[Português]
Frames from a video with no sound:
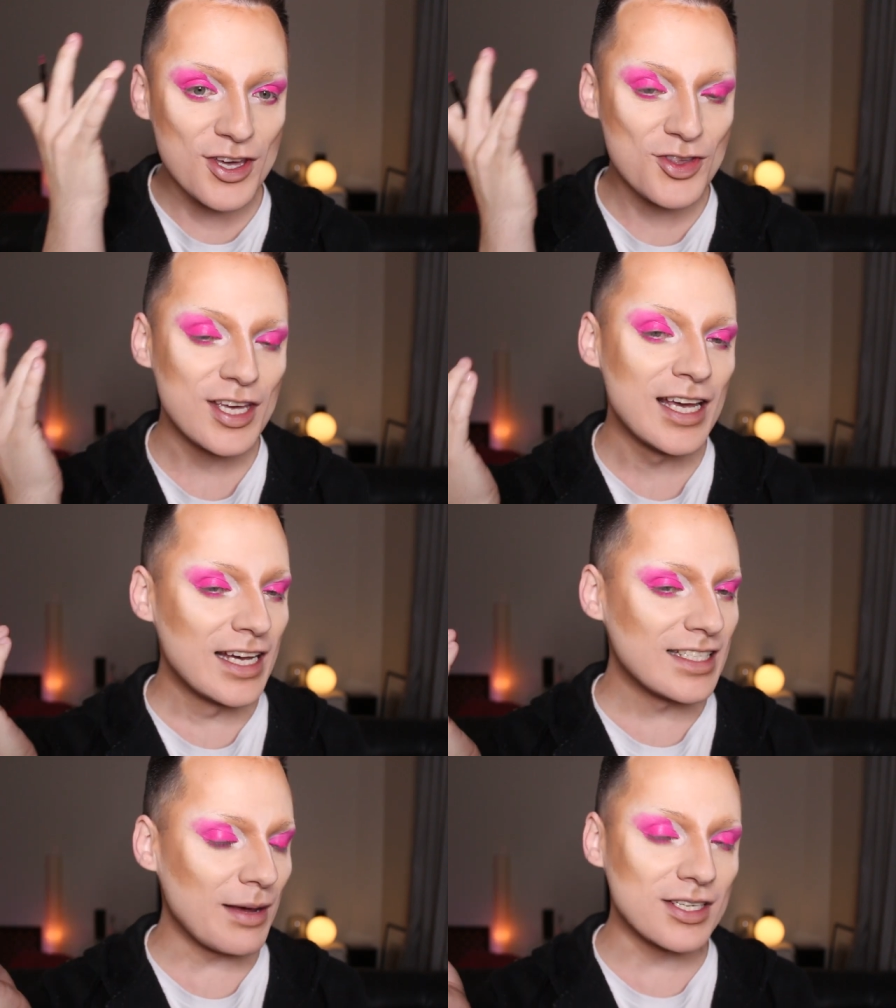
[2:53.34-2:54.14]
gente.
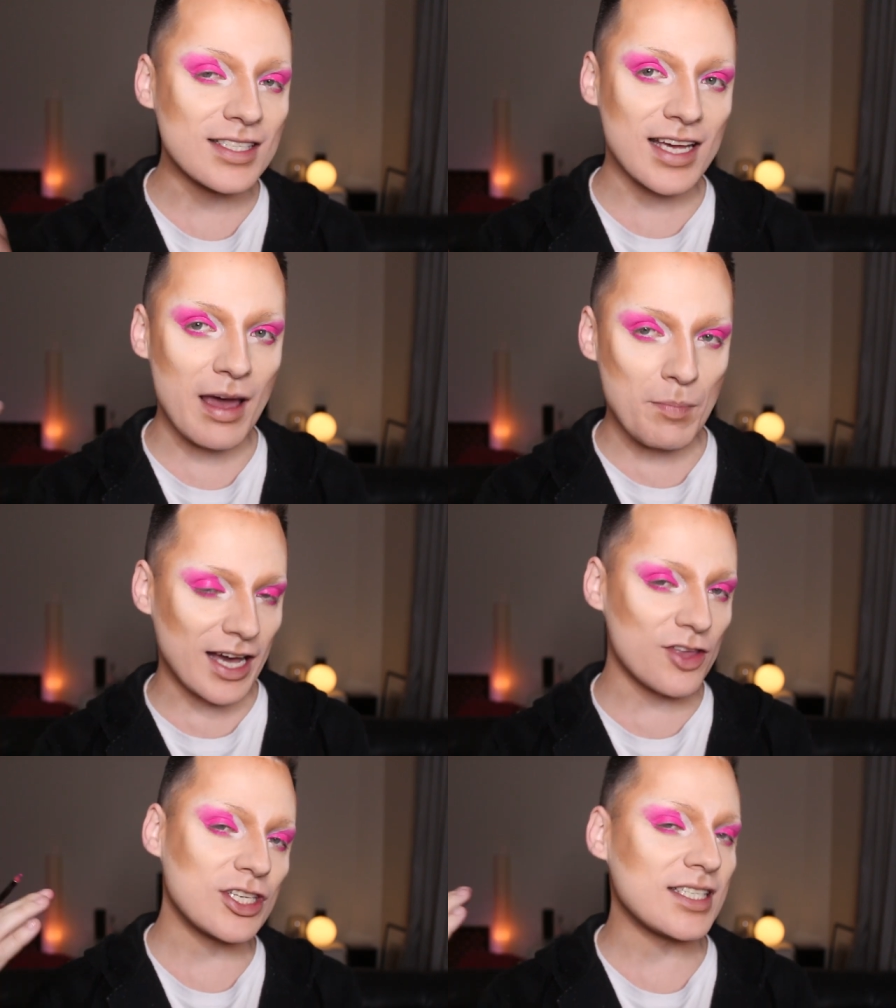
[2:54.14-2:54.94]
Sabe quando você quer
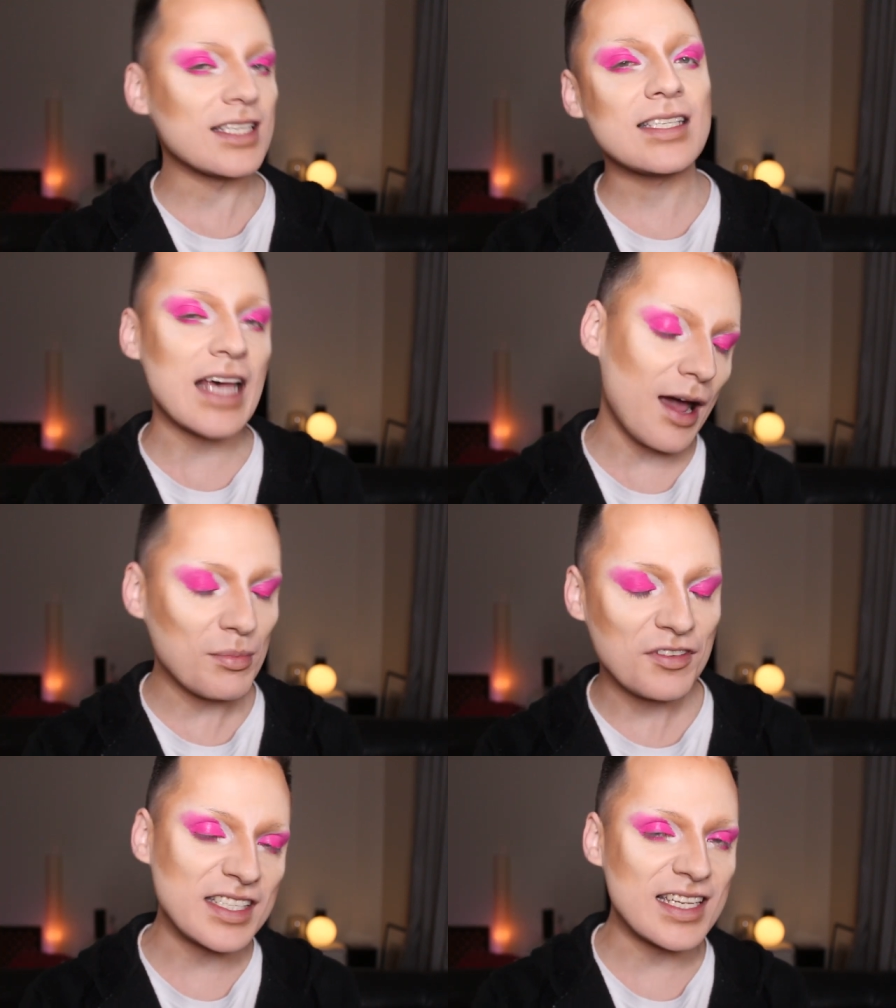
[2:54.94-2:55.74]
pagar de que você
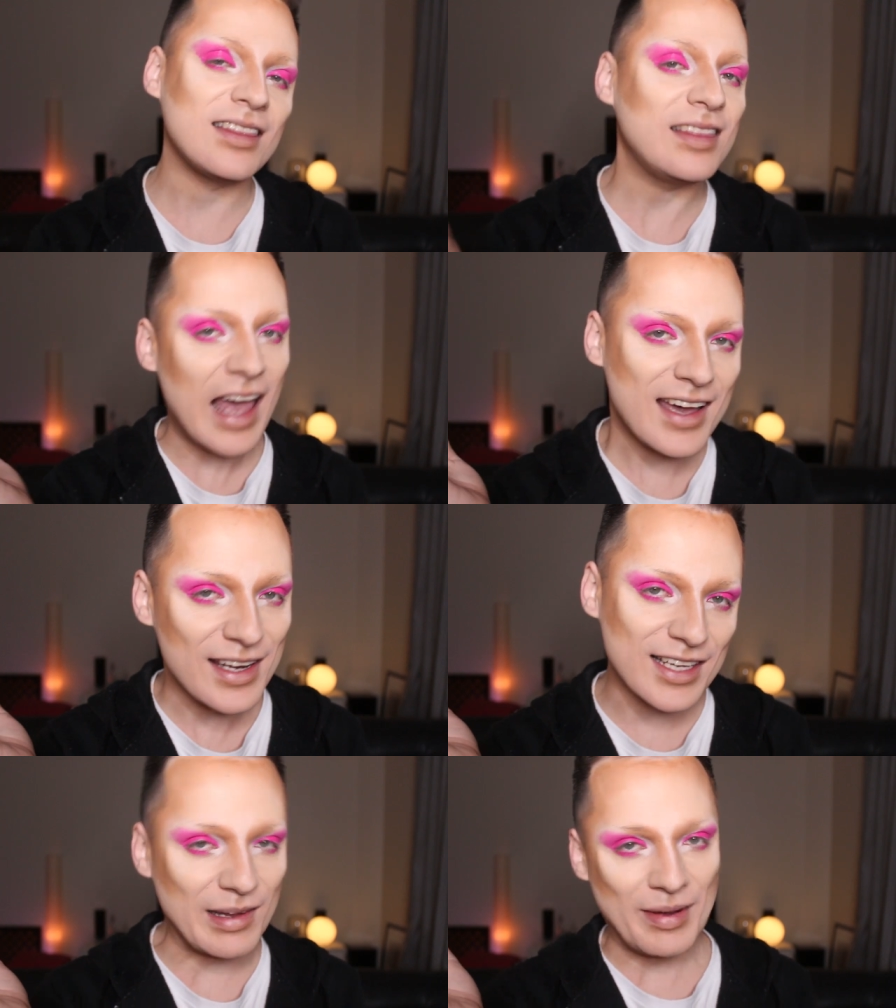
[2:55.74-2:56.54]
sabe fazer a
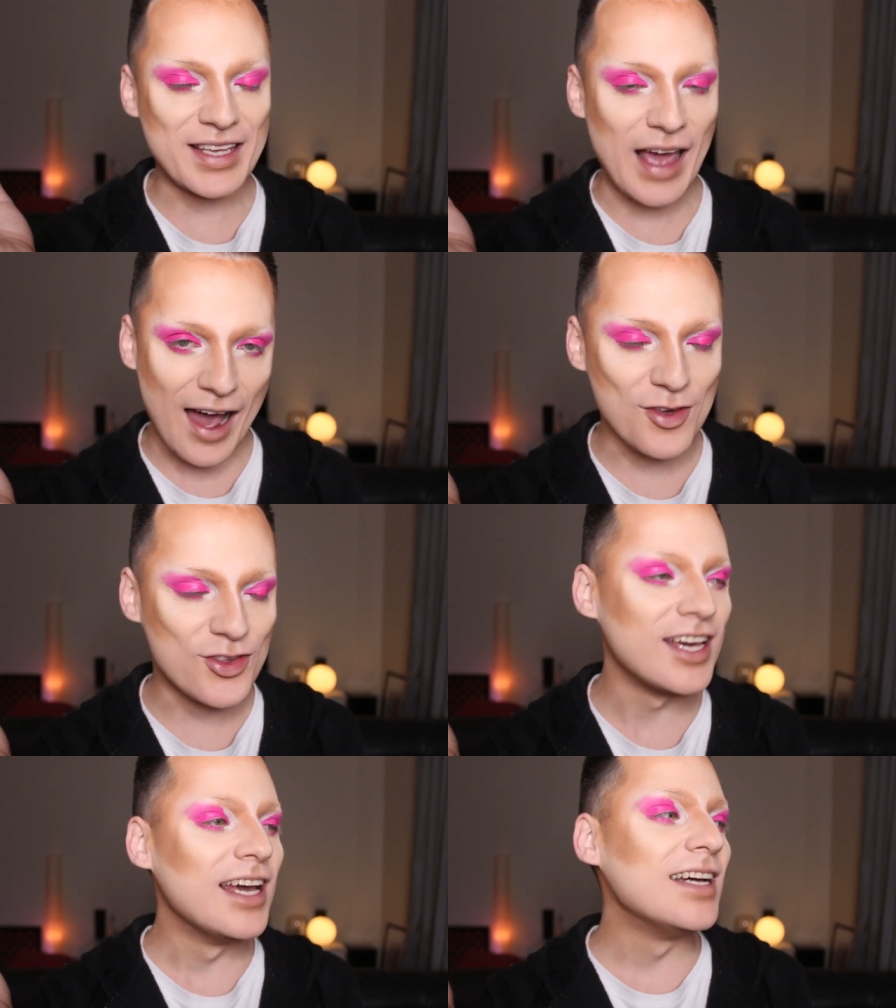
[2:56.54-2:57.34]
técnica da
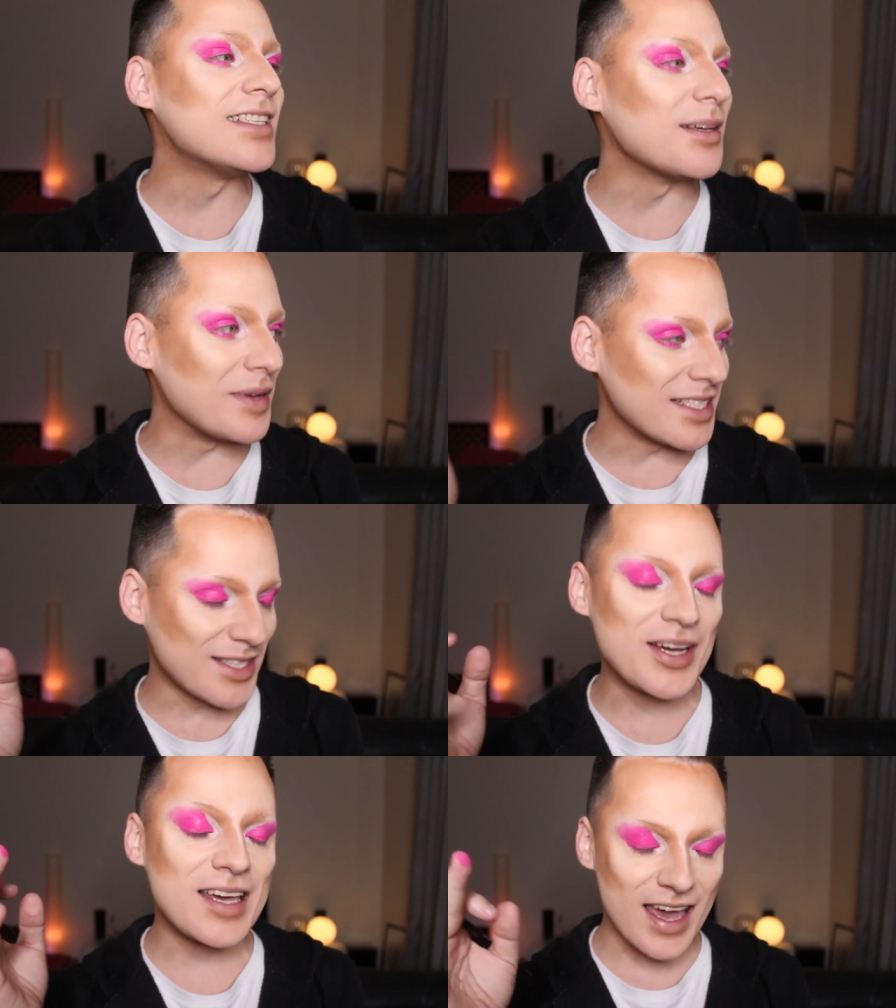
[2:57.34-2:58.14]
maquiagem e você
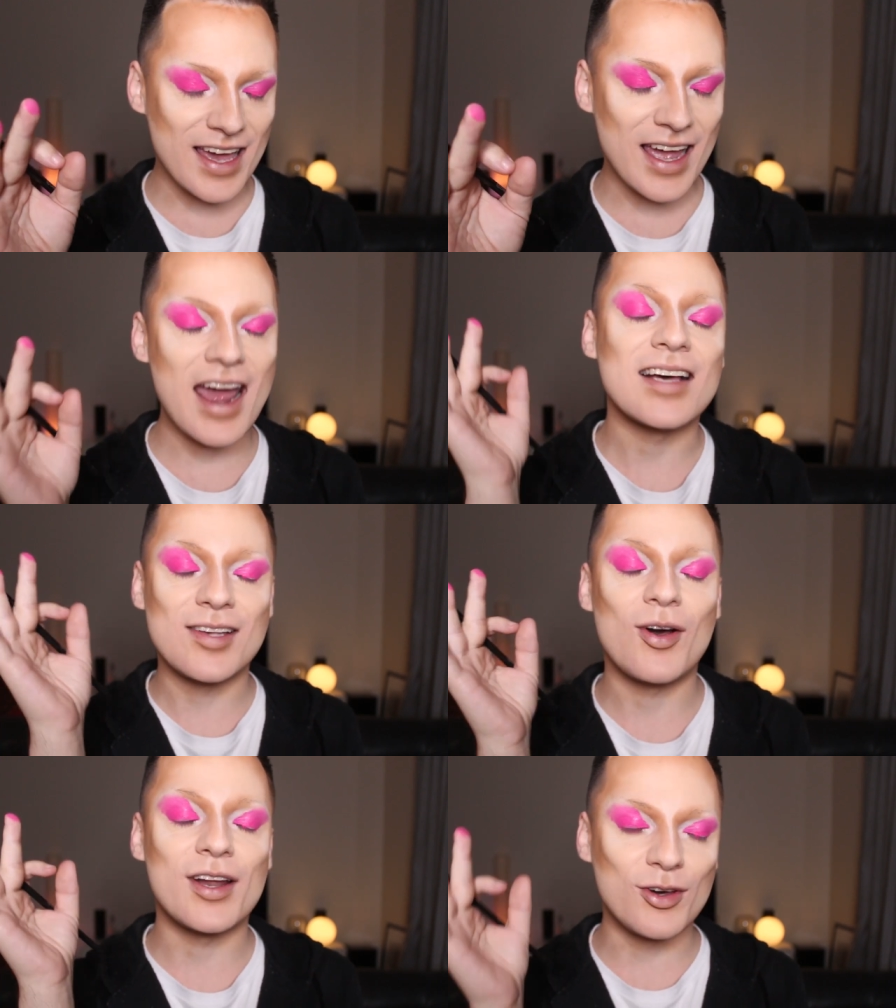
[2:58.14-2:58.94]
pensa, ok,
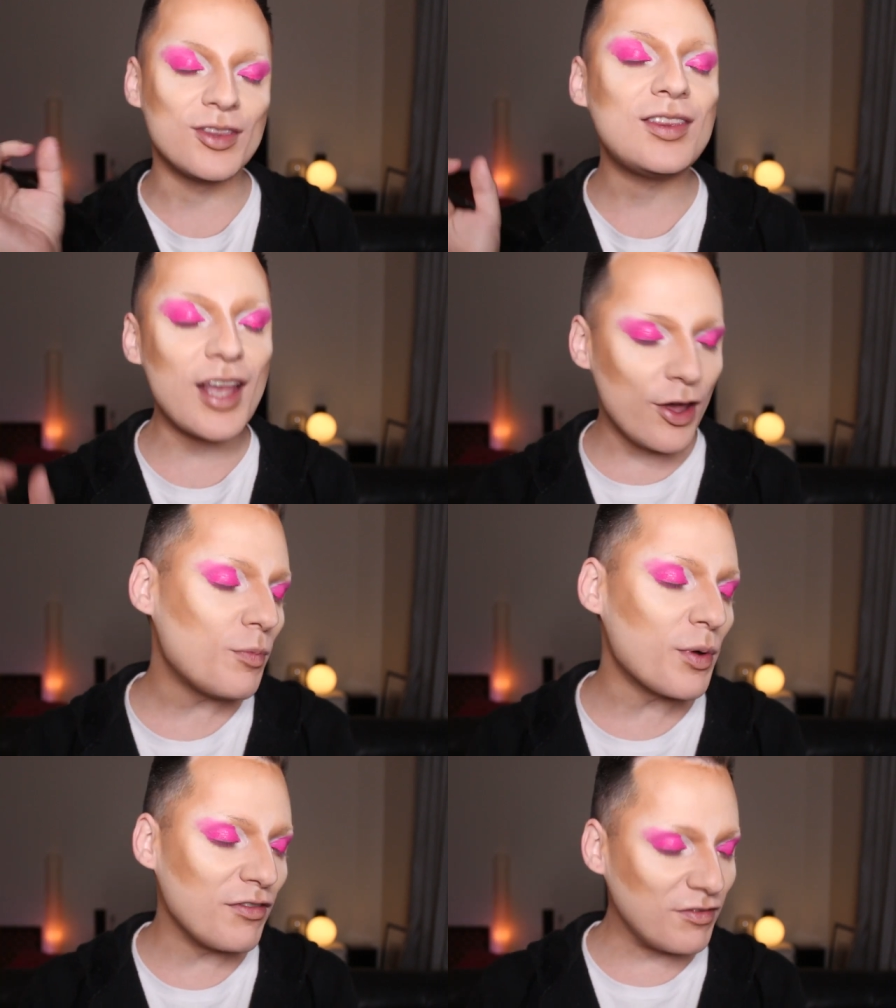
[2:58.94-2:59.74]
essa é a hora que eu tenho
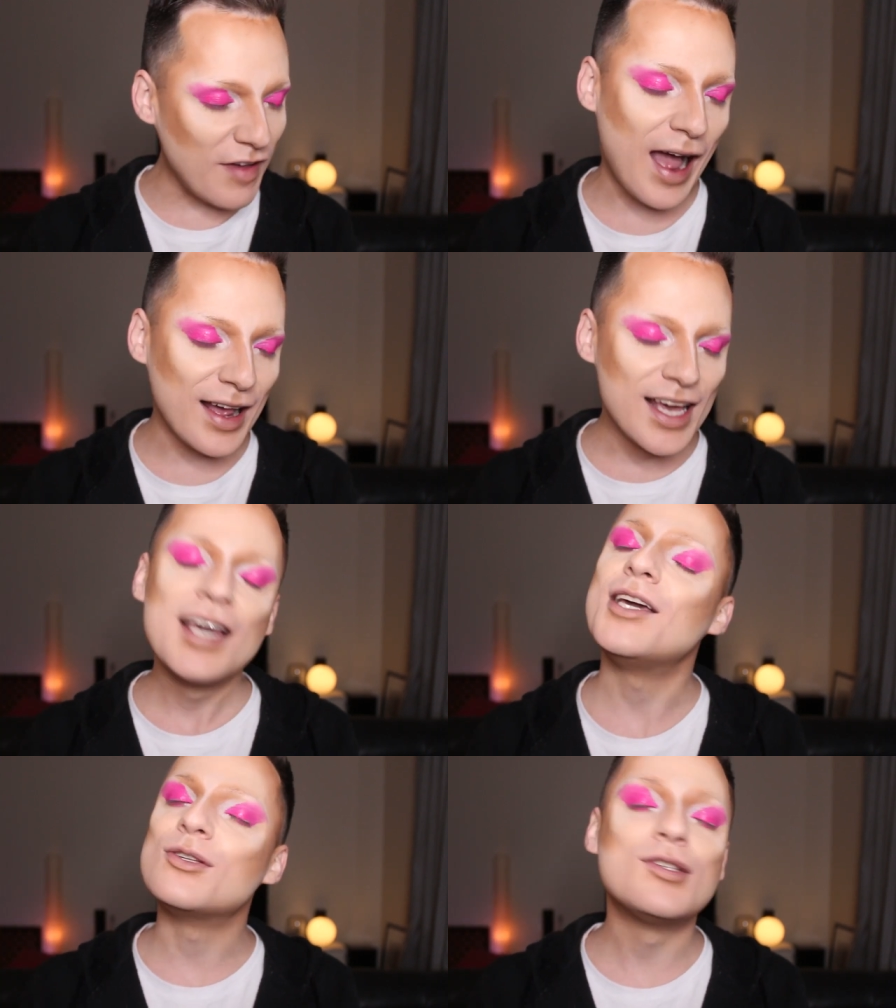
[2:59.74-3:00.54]
que provar
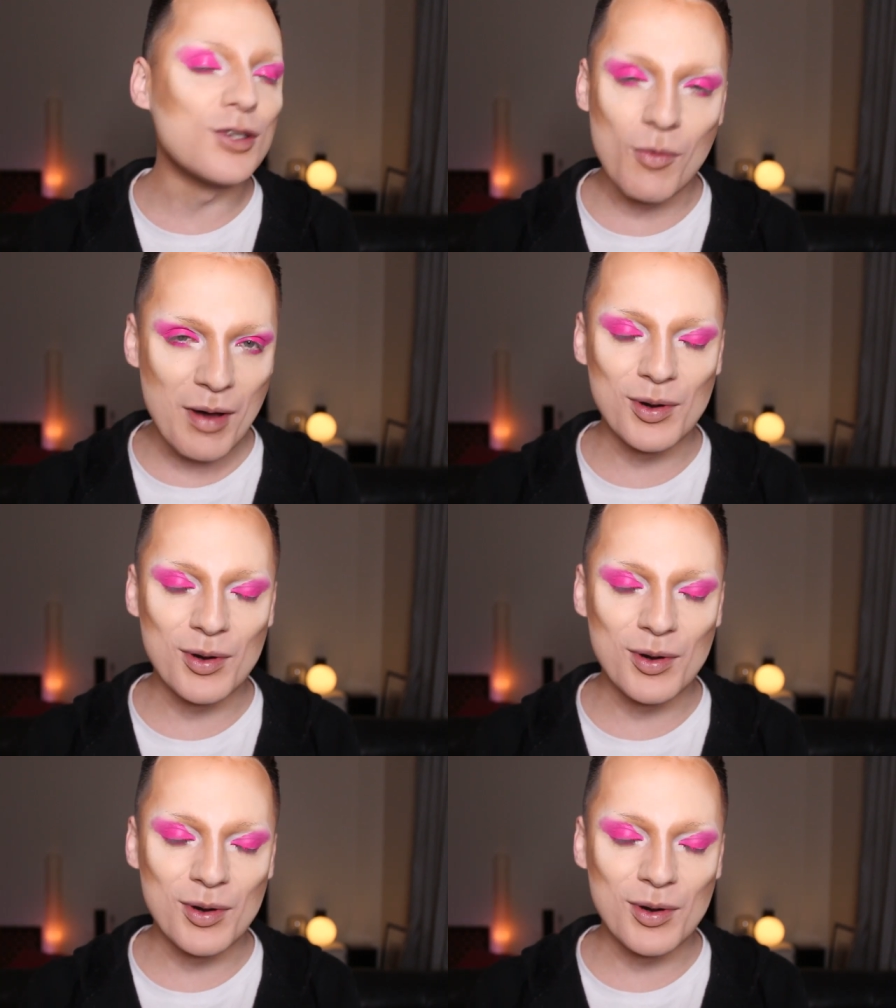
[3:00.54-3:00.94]
que eu sou uma